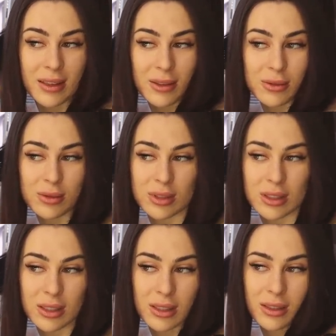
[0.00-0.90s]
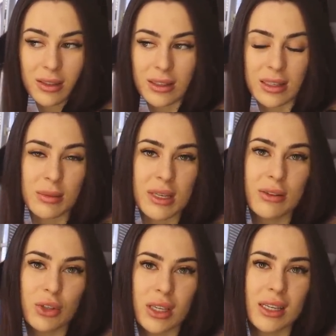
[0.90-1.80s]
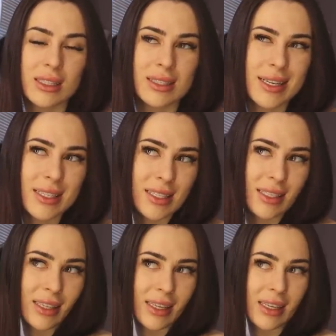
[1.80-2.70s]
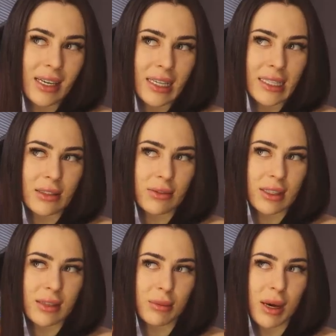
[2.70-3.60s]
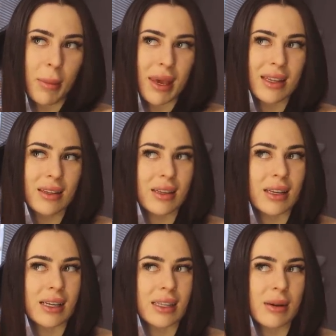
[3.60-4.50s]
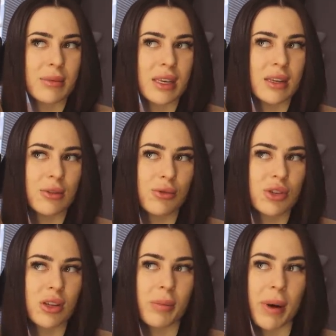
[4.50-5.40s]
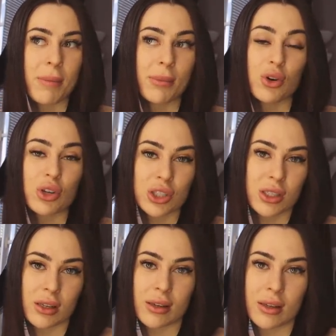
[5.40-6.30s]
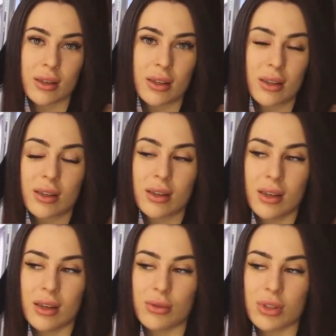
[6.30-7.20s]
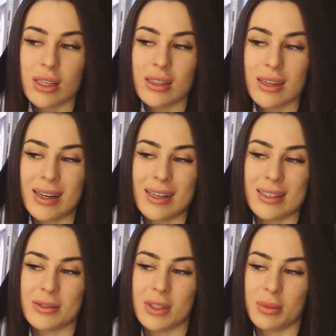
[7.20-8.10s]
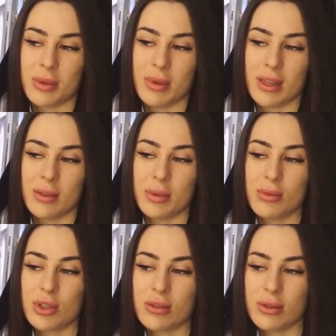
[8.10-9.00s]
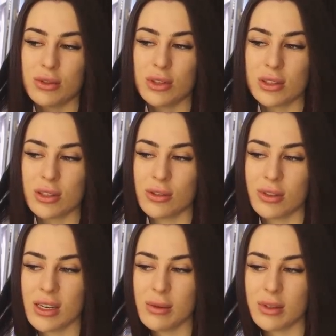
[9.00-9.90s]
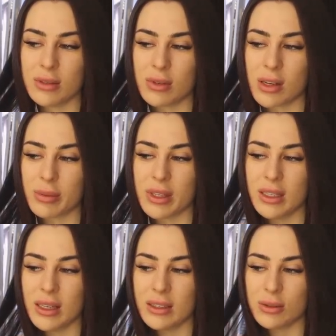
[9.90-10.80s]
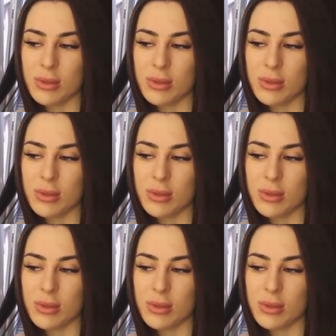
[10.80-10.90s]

Вот. На самом деле, вот это, знаете, такие разовые моменты, когда мне нужен помощник. Вот это разовые моменты, потому что во все остальное время, ну, как бы не надо.